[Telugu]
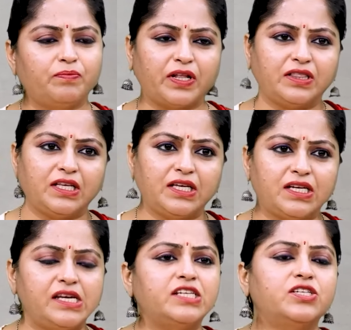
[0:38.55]
ప్రతి
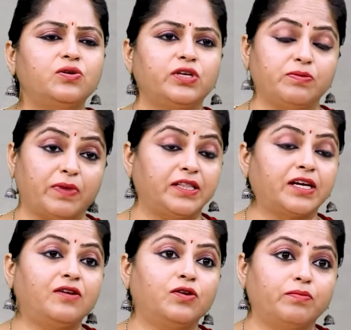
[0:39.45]
రిలేషన్లో ఈ
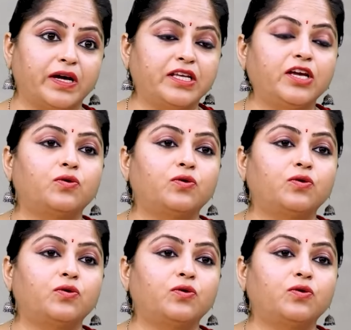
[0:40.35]
మధ్యకాలంలో మరీ